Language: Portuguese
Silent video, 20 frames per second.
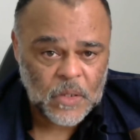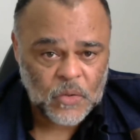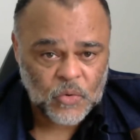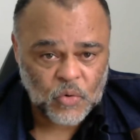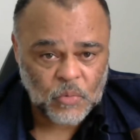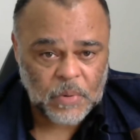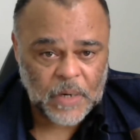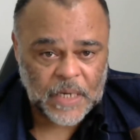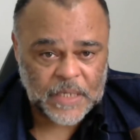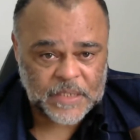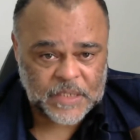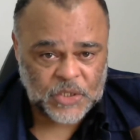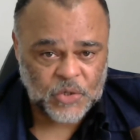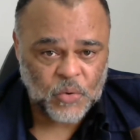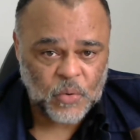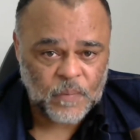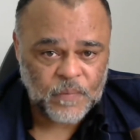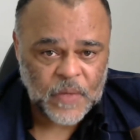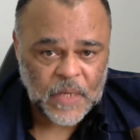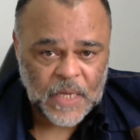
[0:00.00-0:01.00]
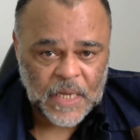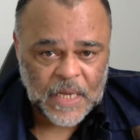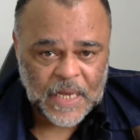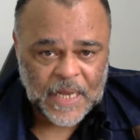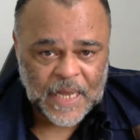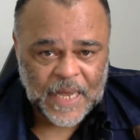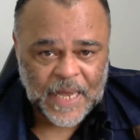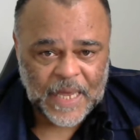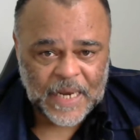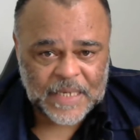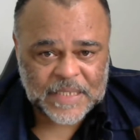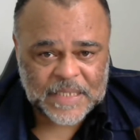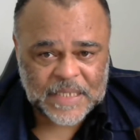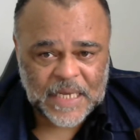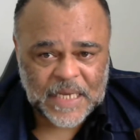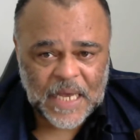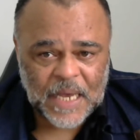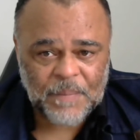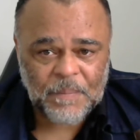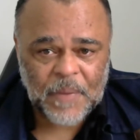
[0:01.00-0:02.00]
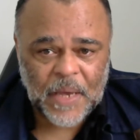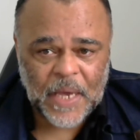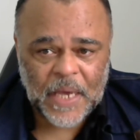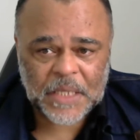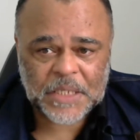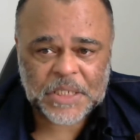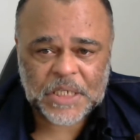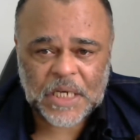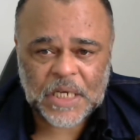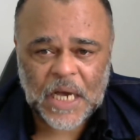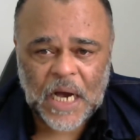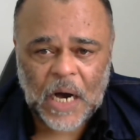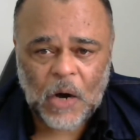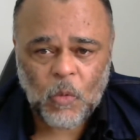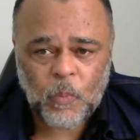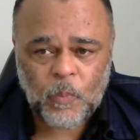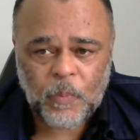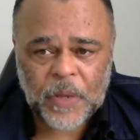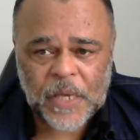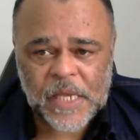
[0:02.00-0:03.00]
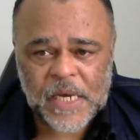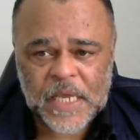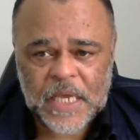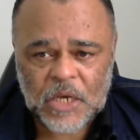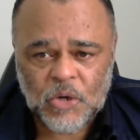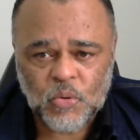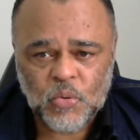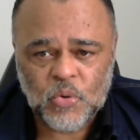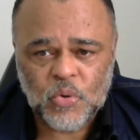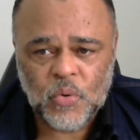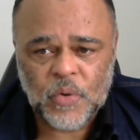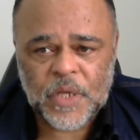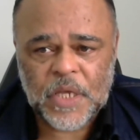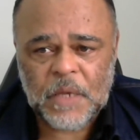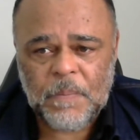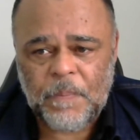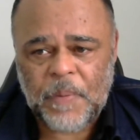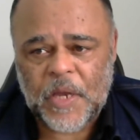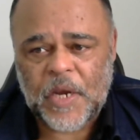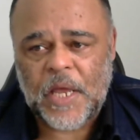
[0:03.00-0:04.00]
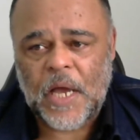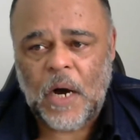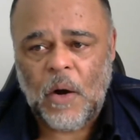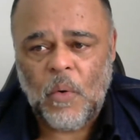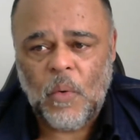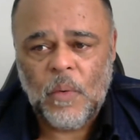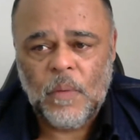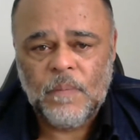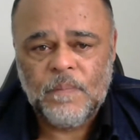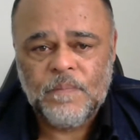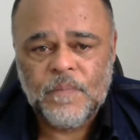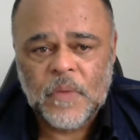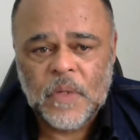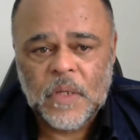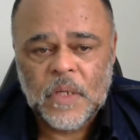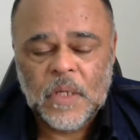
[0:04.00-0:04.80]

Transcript: No Brasil, ela se remete ao período imperial,